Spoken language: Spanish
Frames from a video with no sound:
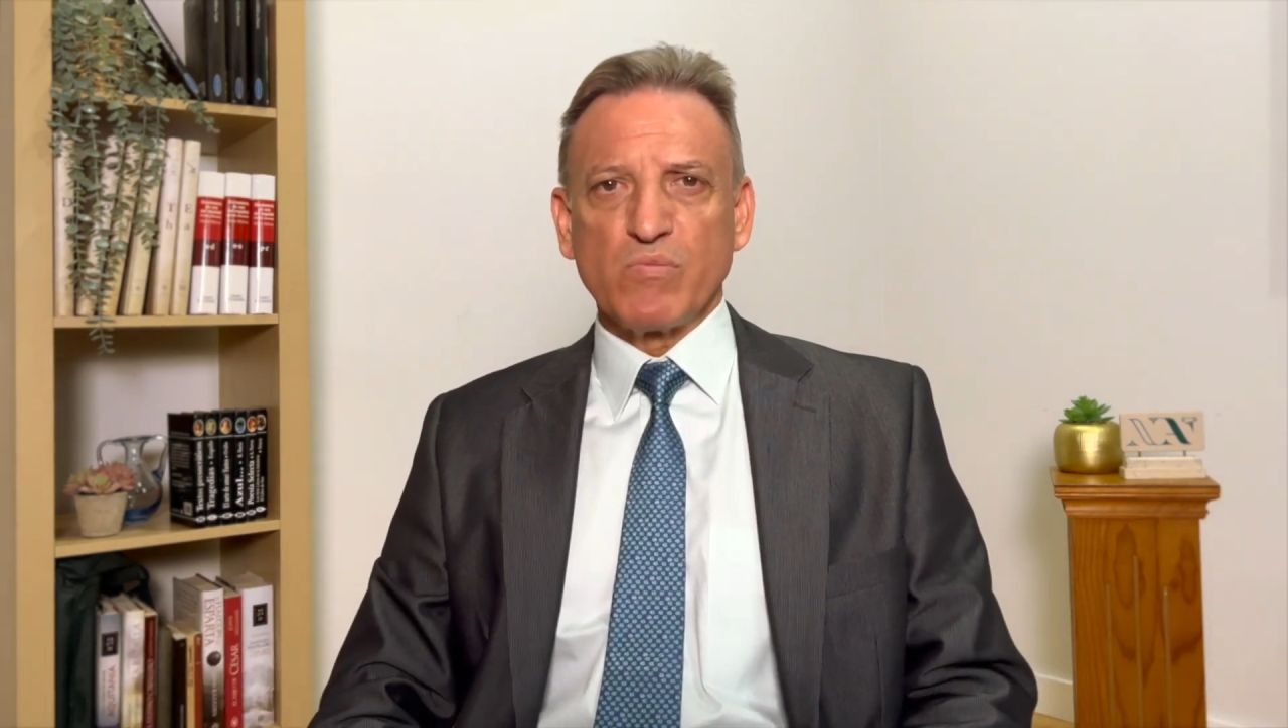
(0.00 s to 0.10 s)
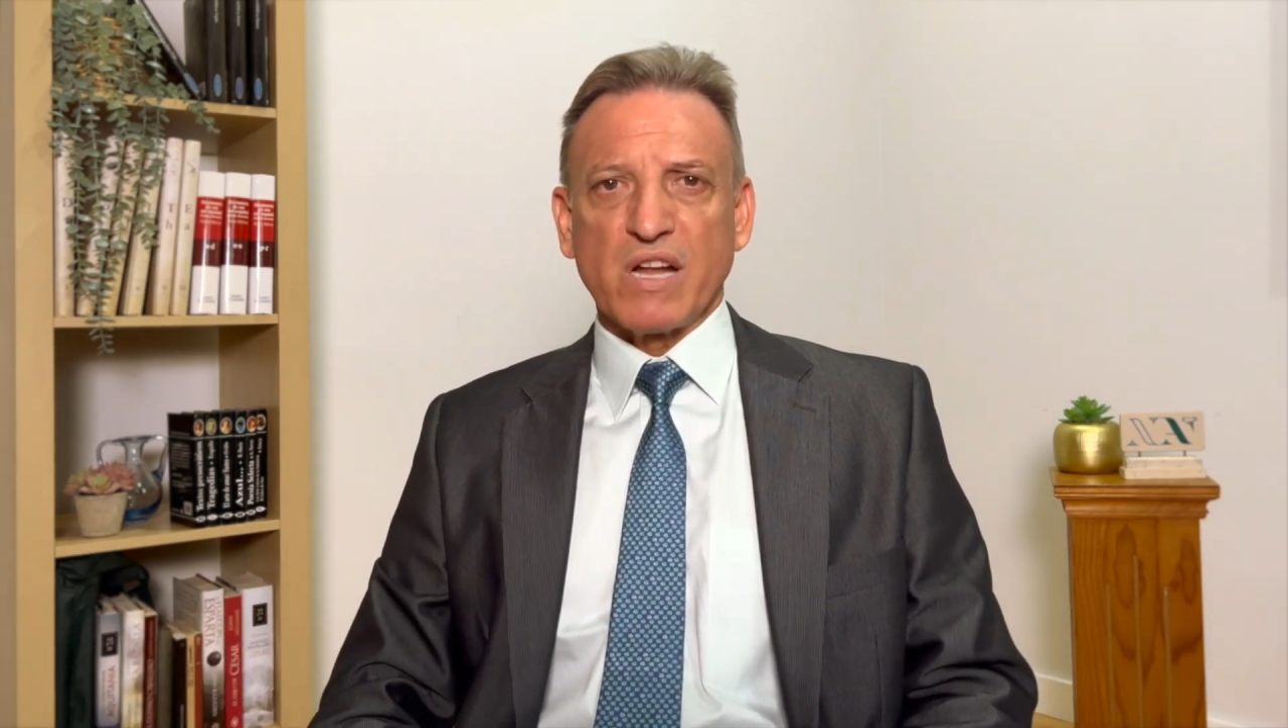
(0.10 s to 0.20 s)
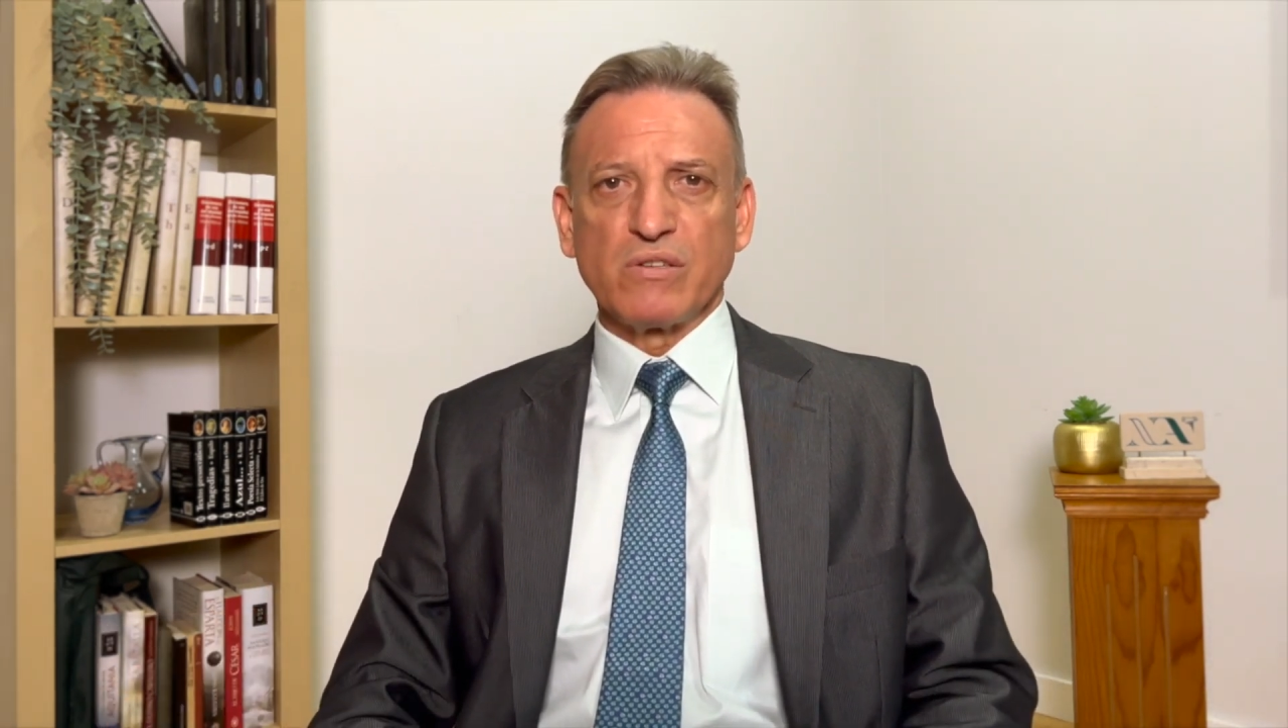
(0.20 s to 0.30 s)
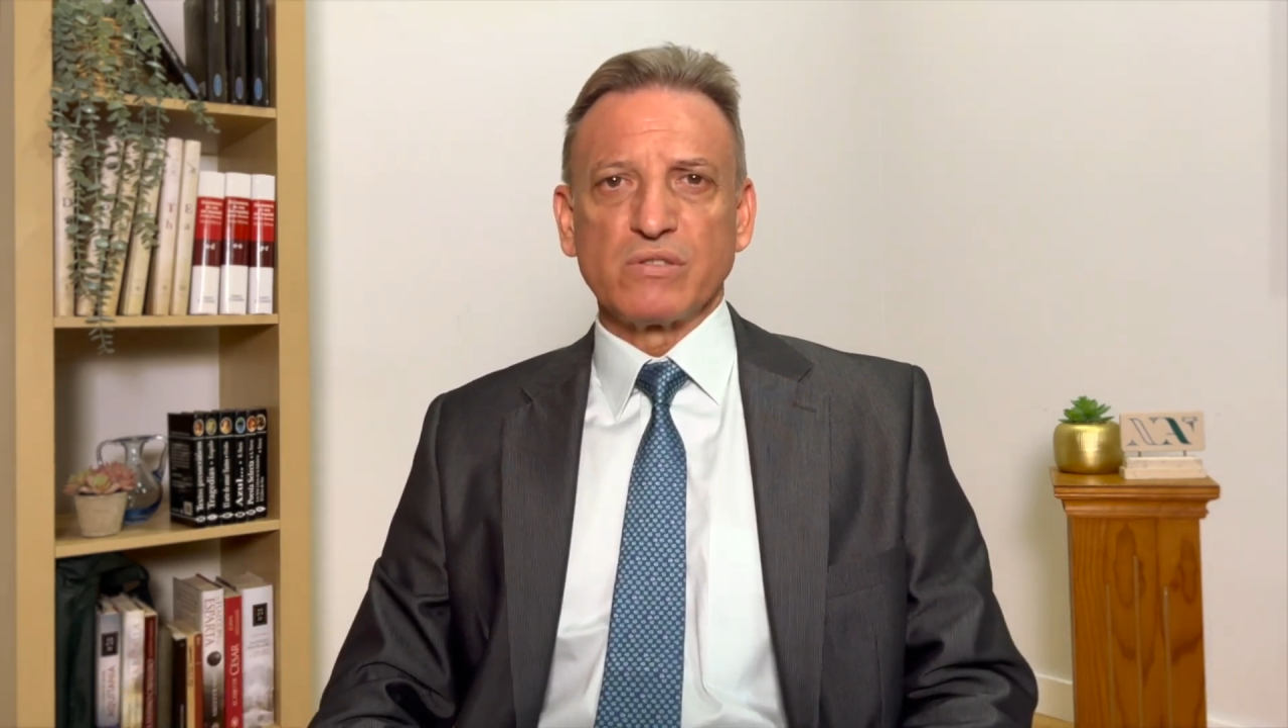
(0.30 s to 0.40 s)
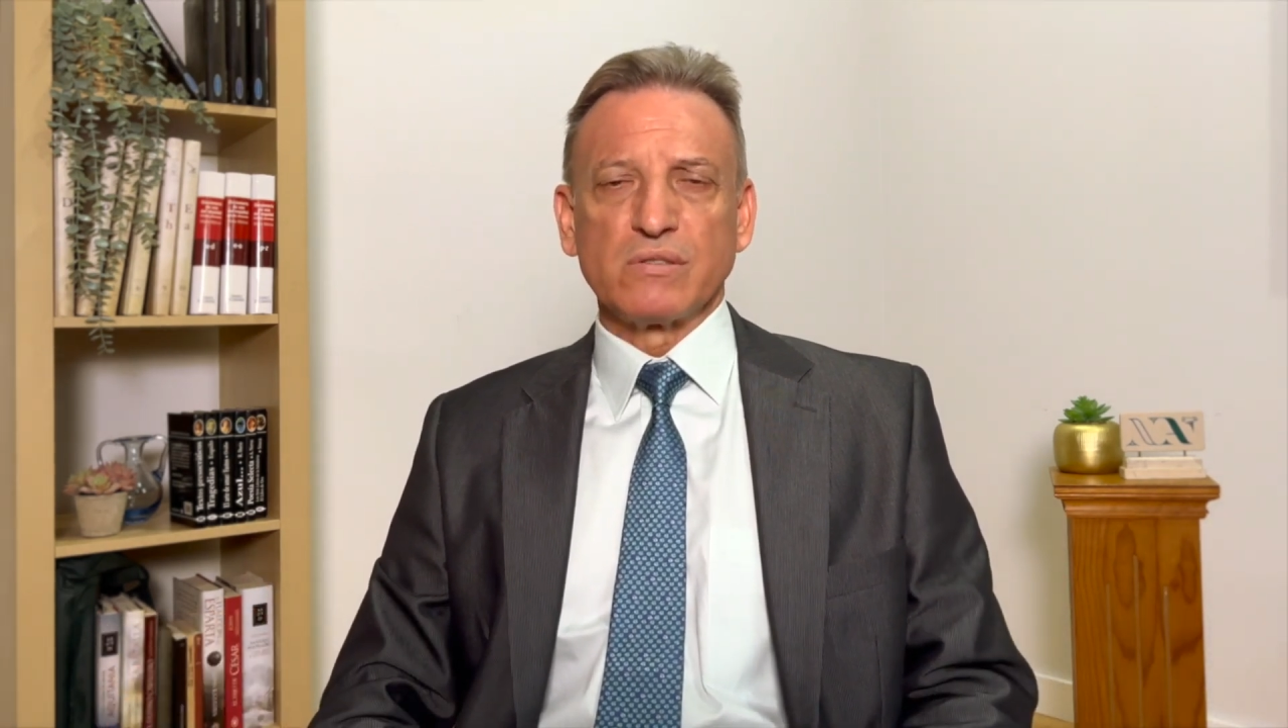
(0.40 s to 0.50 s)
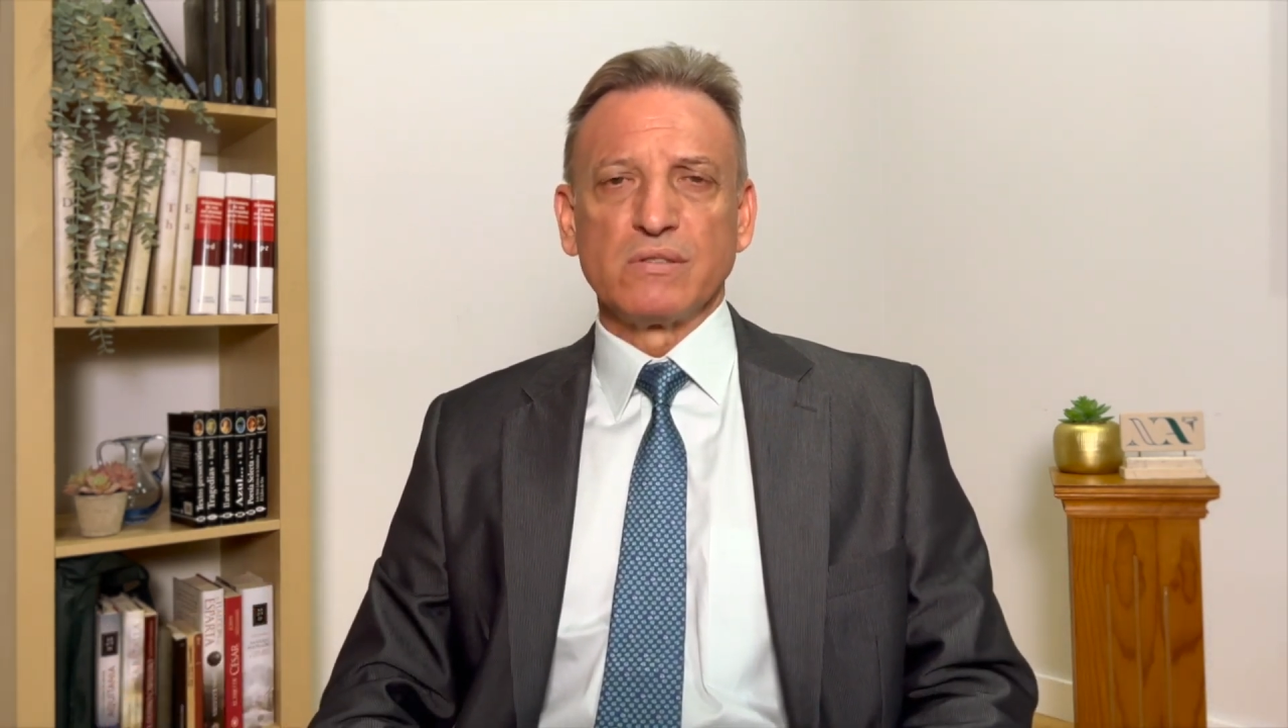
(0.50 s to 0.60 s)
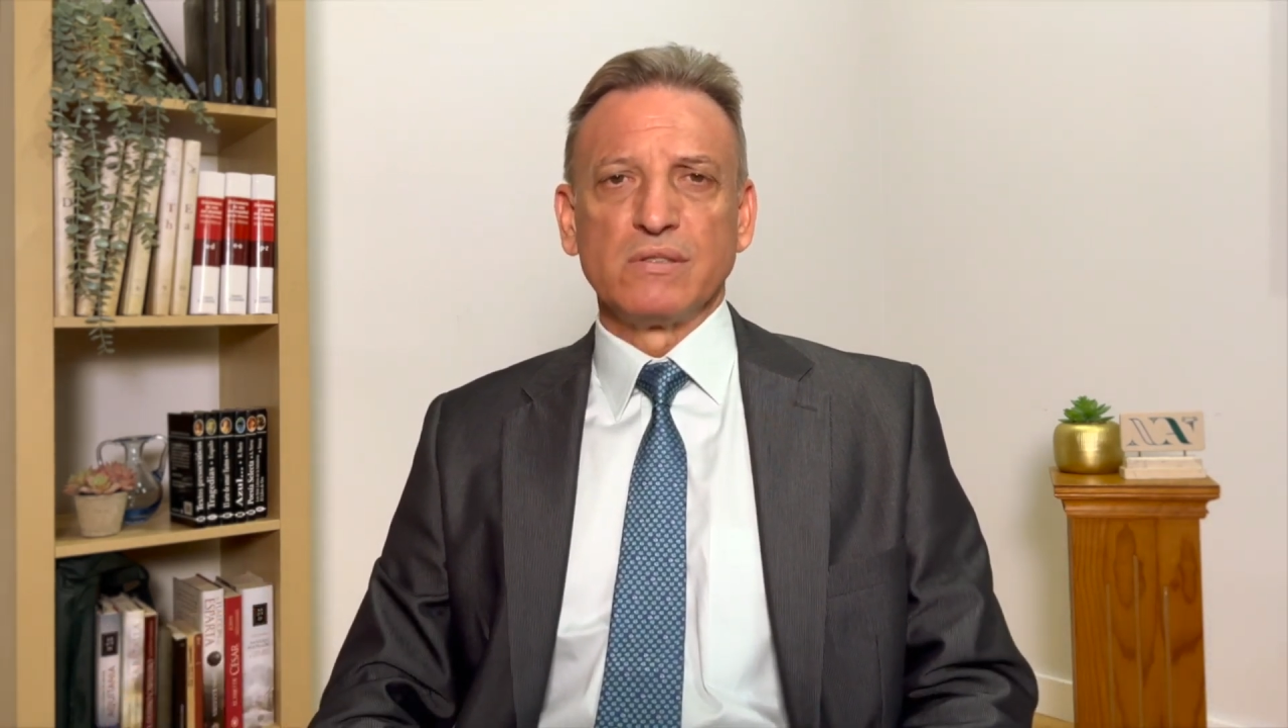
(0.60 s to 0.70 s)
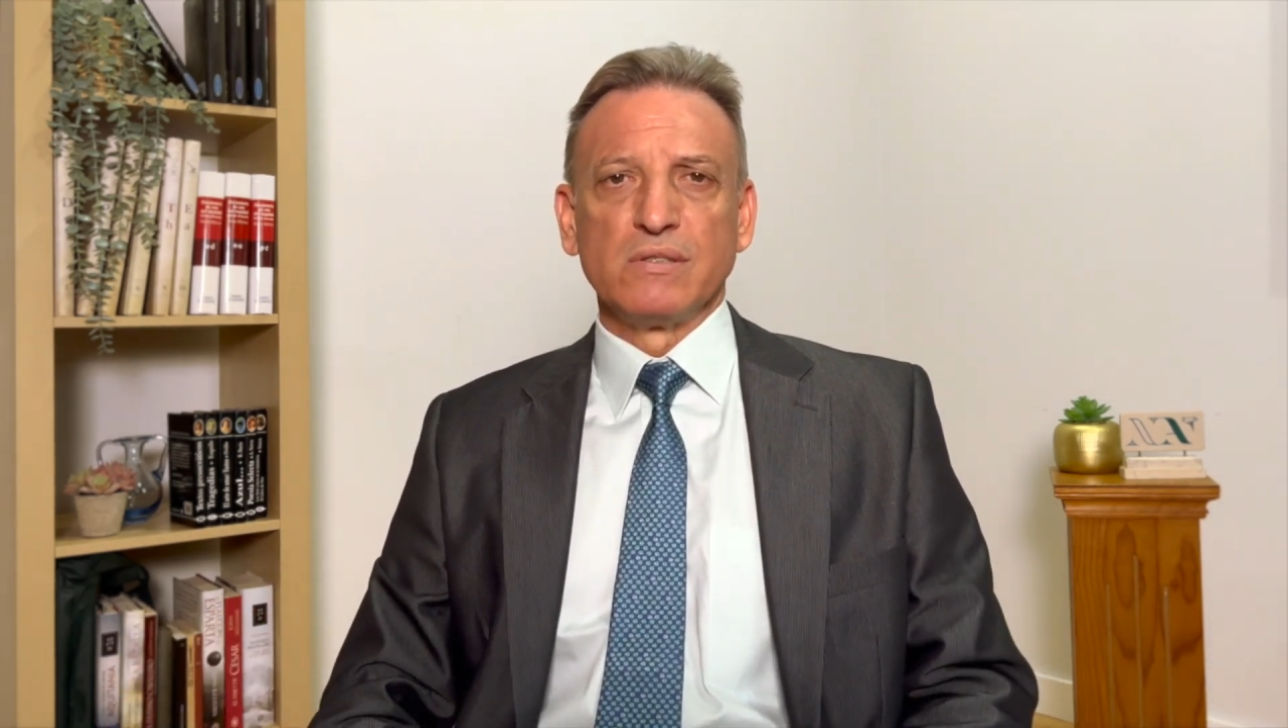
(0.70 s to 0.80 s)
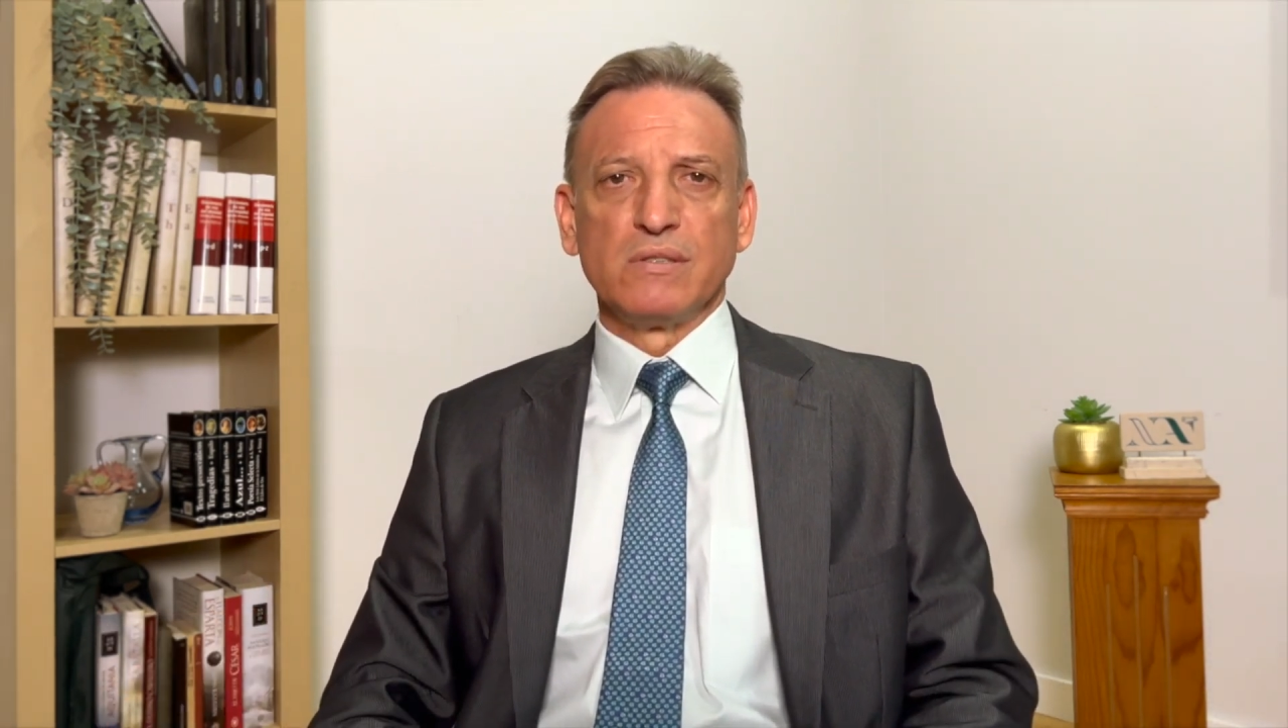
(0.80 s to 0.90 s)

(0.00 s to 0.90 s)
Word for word: humanos.